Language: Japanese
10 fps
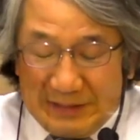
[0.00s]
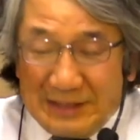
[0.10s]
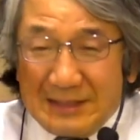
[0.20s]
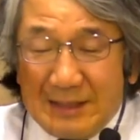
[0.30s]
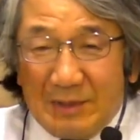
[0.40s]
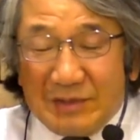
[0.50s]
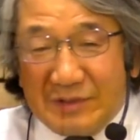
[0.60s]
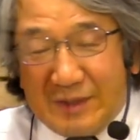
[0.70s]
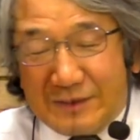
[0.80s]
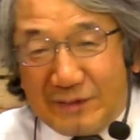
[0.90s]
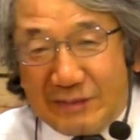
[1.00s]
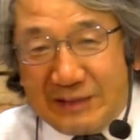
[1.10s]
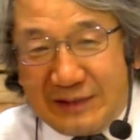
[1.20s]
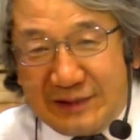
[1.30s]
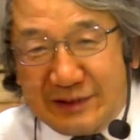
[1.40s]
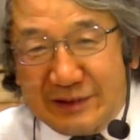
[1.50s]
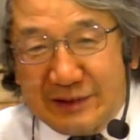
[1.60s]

イエス様は十字架あった時に